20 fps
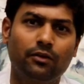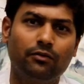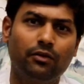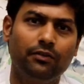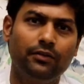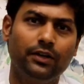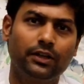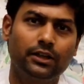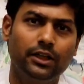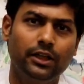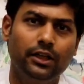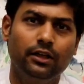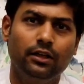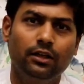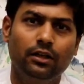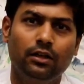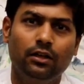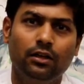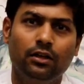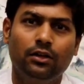हर वह व्यक्ति
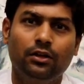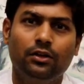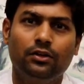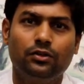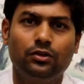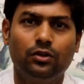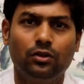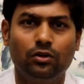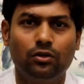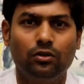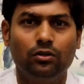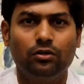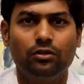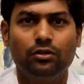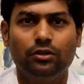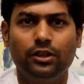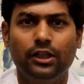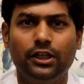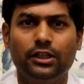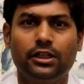जो
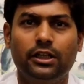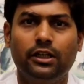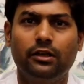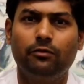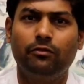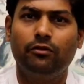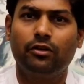देश की